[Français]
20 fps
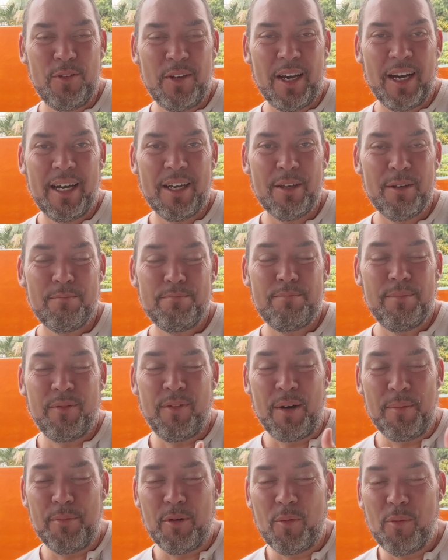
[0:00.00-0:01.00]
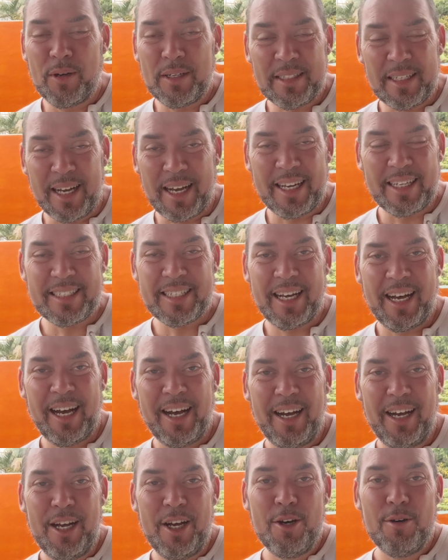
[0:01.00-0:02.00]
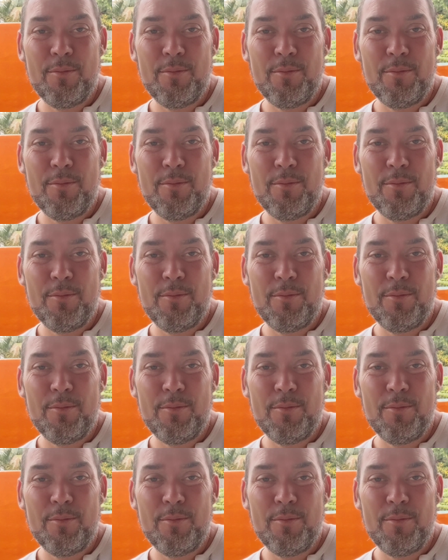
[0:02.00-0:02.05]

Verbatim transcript: verras, que, enfin pour moi, ça restera